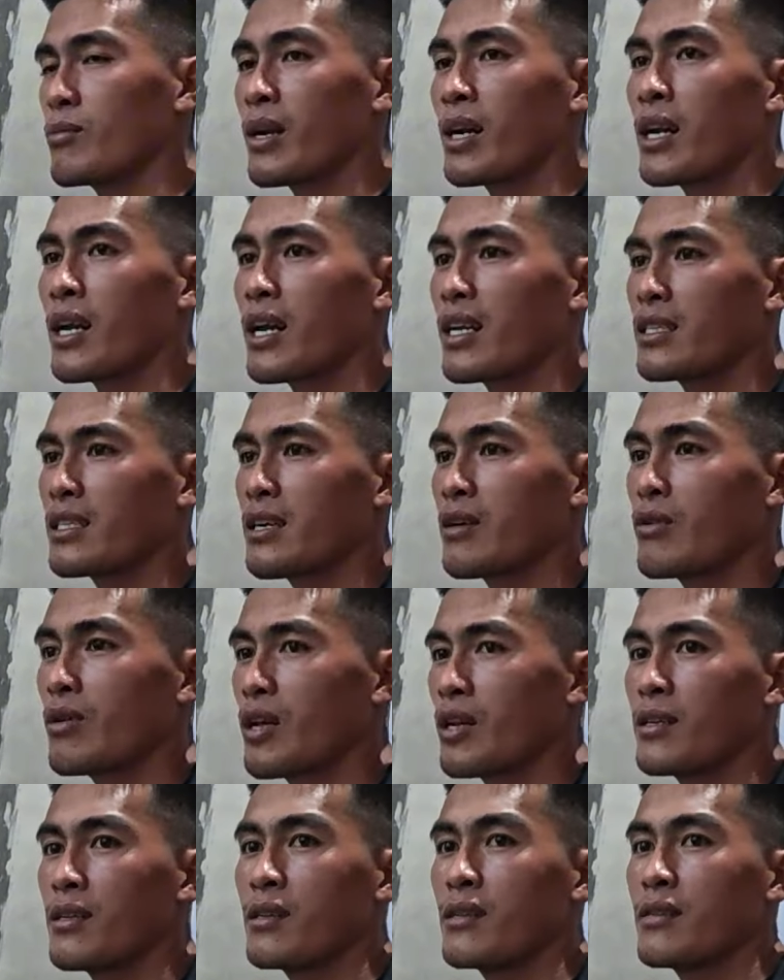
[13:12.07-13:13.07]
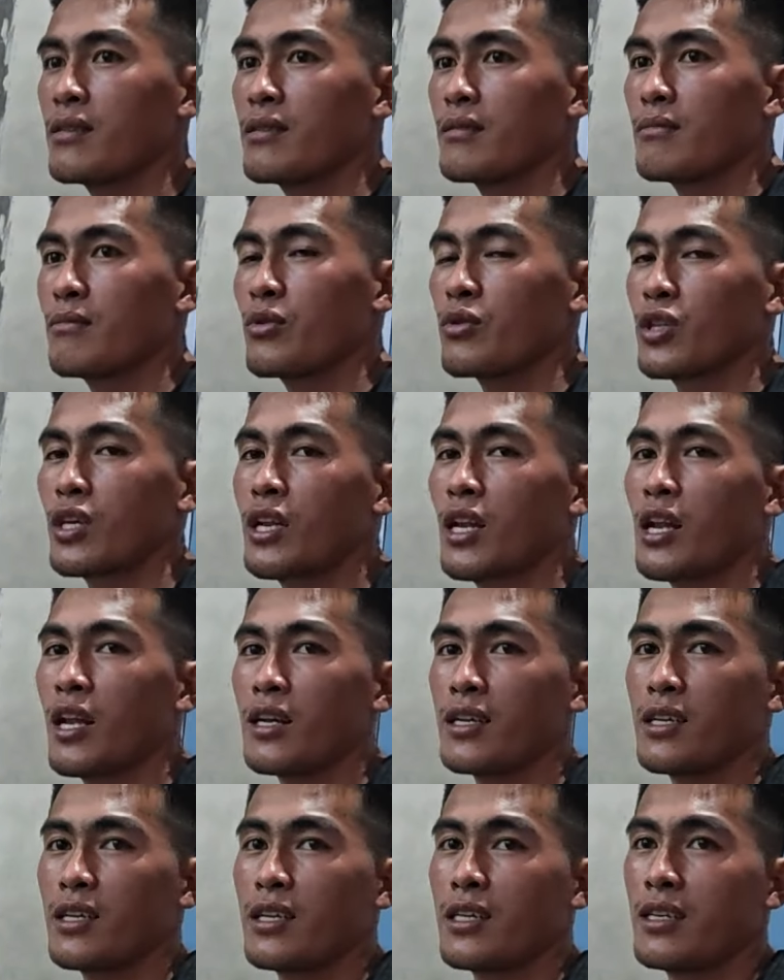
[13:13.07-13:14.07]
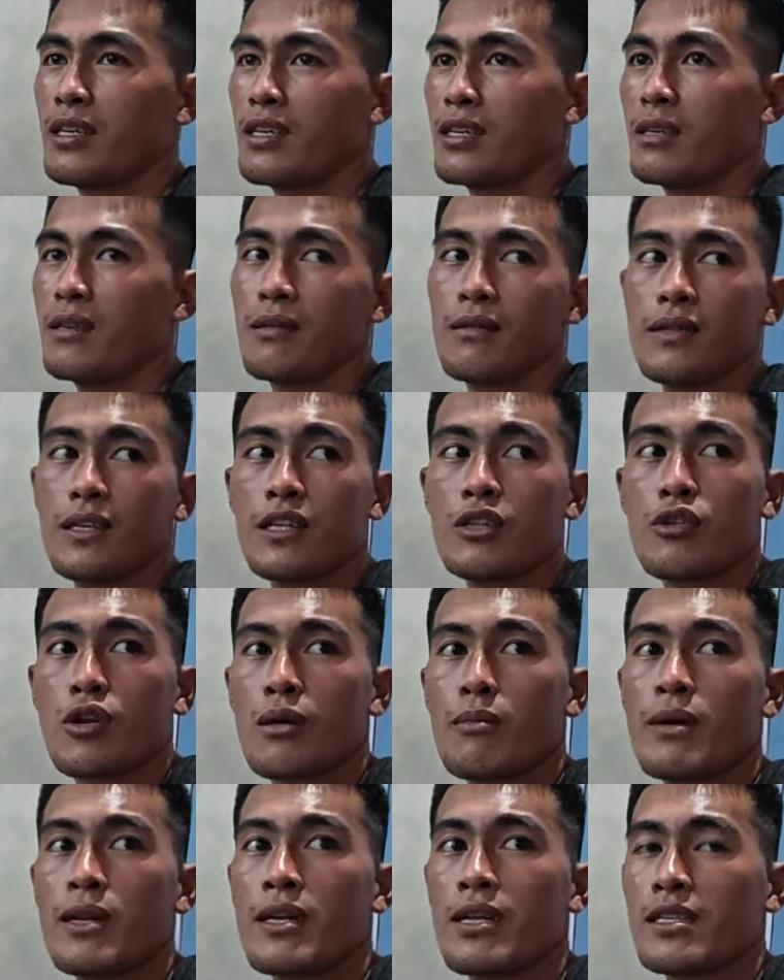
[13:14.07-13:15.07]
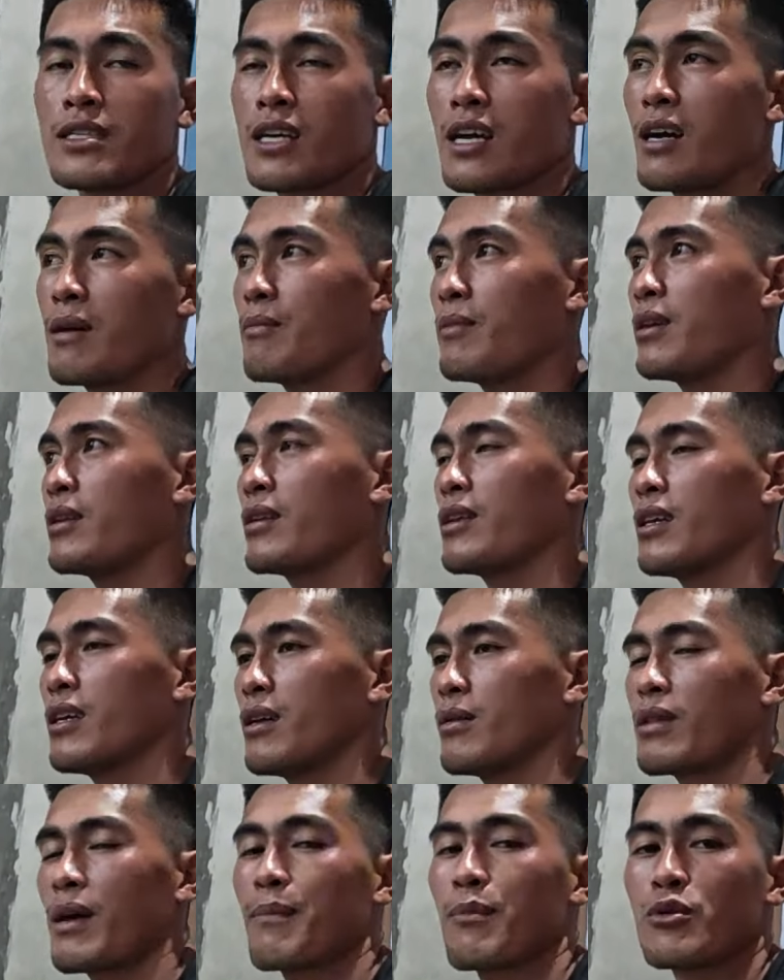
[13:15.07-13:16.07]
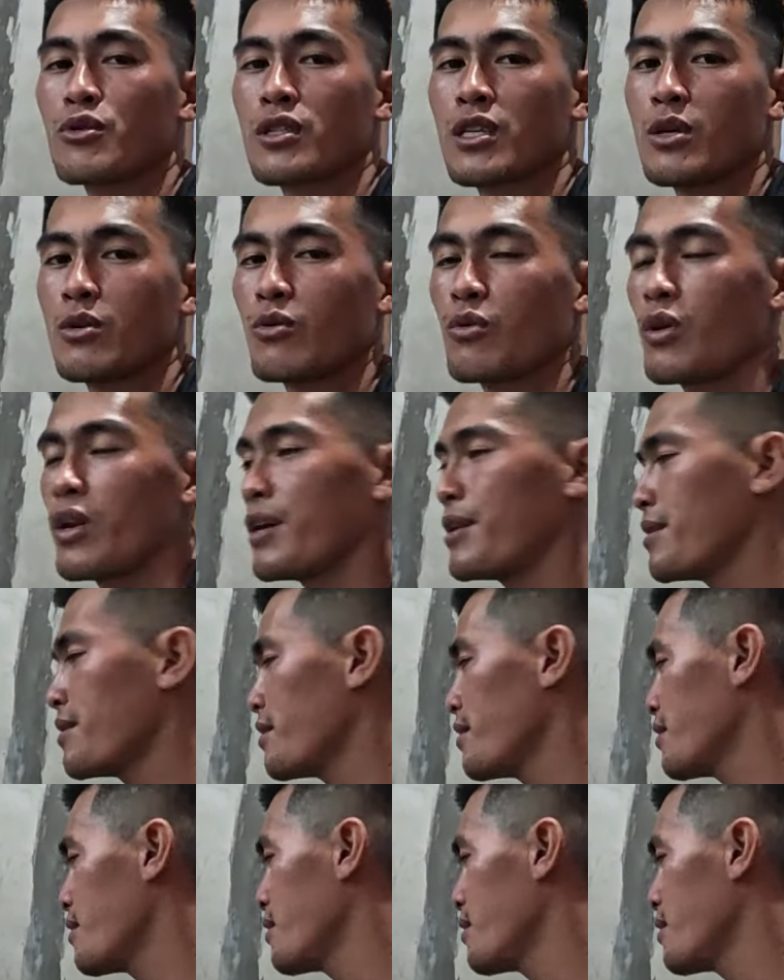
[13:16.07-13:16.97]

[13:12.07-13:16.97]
sobrang lakas ng ulan. Buti na lang, eh, dito na banda sa amin, eh, tapos na yung ulan.